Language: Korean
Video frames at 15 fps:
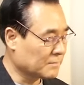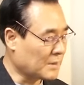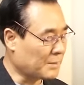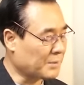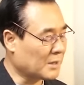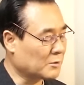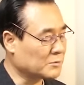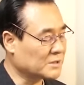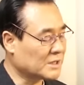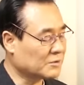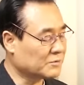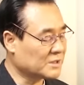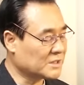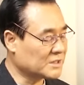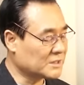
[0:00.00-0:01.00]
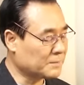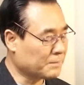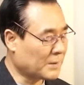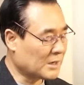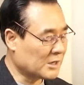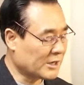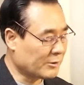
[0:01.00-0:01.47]
바벨론 제국이
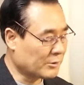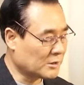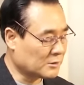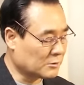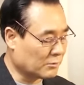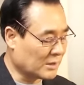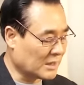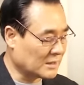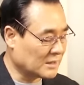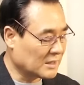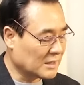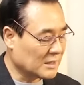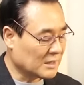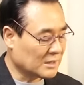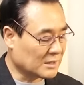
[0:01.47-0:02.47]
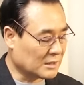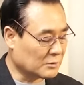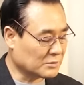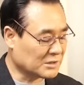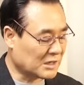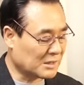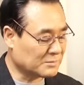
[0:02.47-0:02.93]
18개월 동안
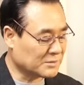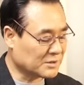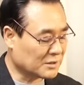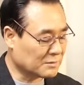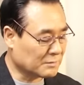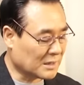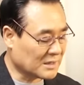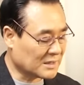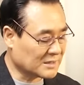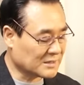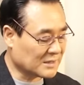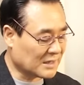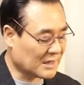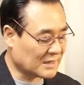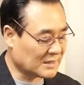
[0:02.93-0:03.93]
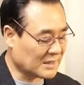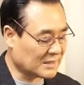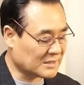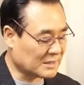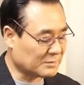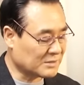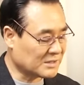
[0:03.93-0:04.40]
예루살렘 성 밖에서 한
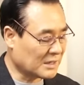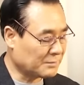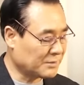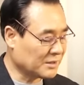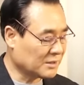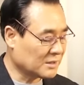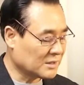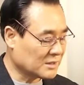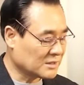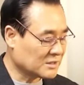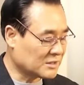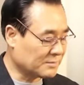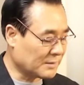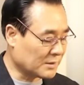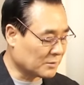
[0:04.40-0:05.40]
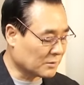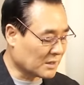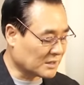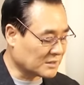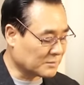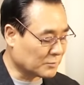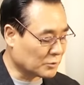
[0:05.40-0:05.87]
대짬을 자며 집에도
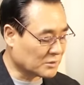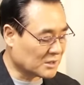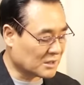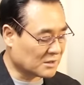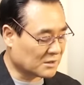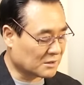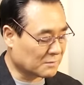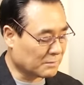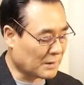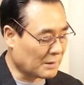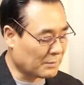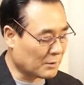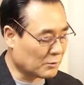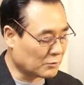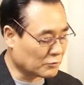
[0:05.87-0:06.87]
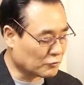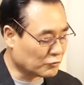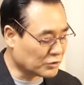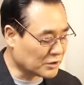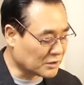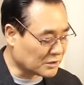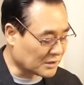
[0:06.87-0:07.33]
가지 못했던 바벨론
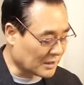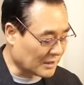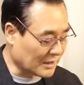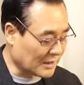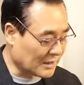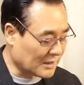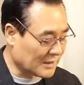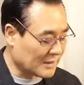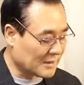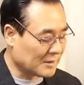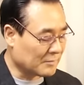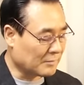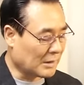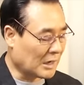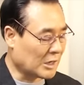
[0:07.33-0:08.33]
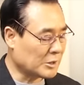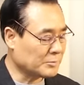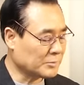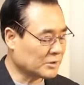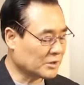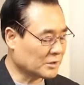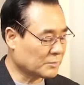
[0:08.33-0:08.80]
군인들에게
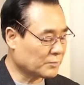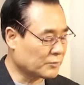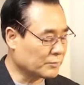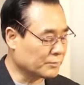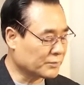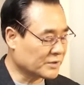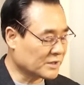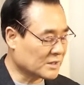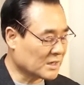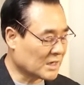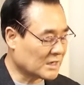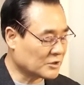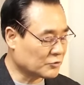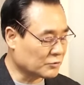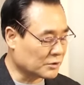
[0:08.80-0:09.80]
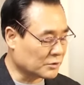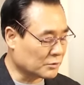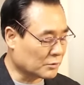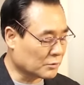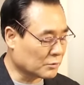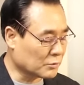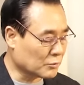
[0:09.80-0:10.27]
마음껏 분풀이를 할 수
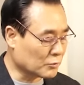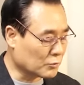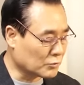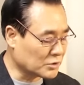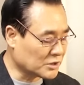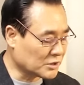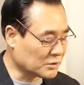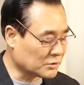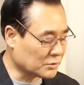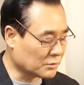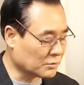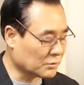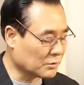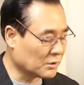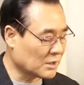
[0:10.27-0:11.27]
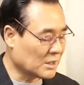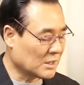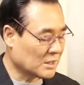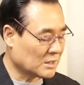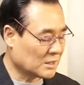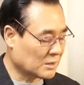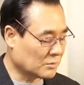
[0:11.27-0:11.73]
있도록 공식적으로
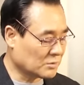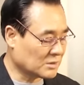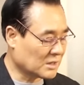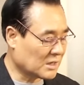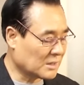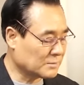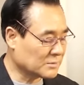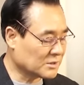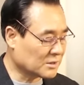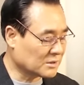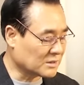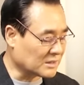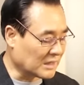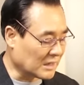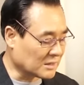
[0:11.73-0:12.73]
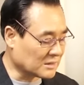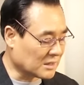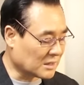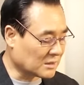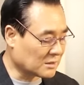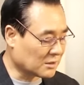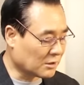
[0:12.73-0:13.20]
예루살렘 성
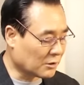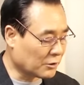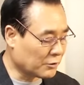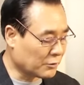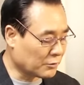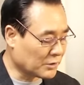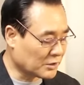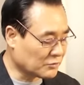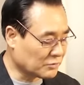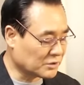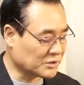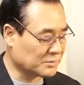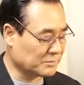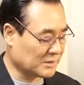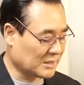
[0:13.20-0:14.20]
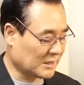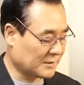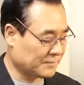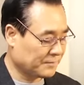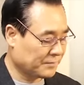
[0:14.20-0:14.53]
약탈을 허용해 준 것입니다.